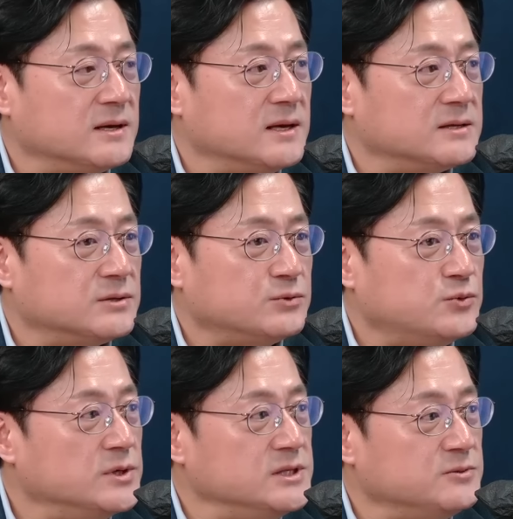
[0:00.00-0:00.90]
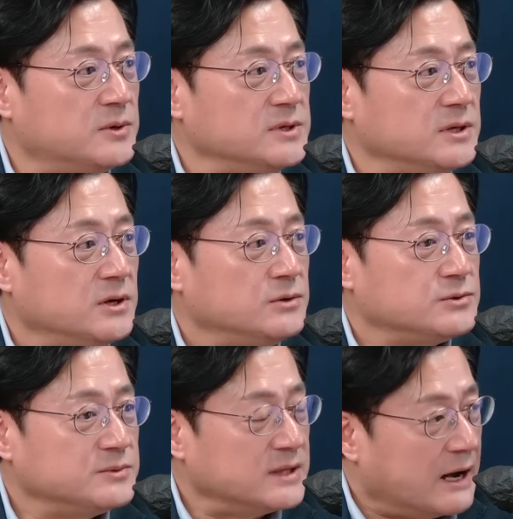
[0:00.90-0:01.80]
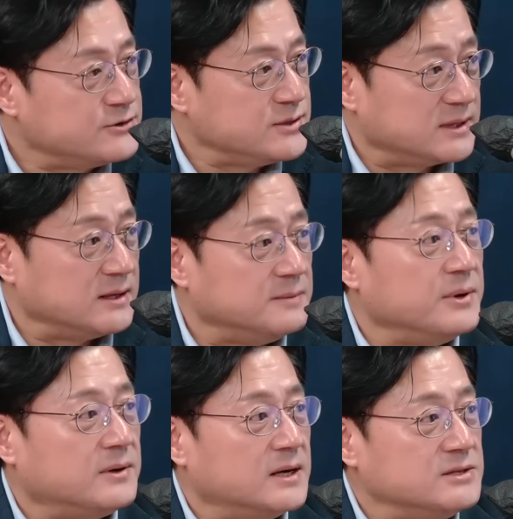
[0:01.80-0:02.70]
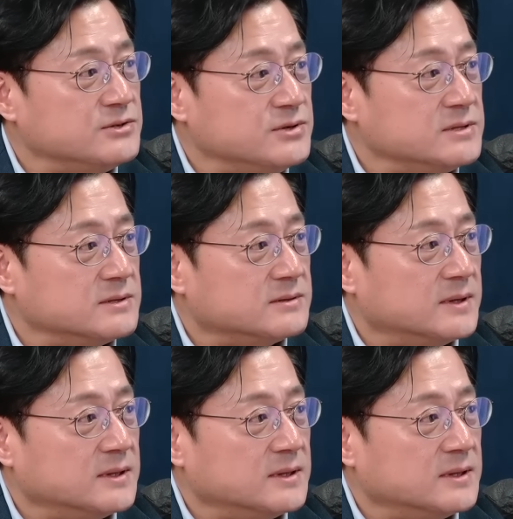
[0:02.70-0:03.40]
대해서는 우원식 의원이 좀 더 나을 수 있다 이런 평가가 있을 수 있을 것 같아요.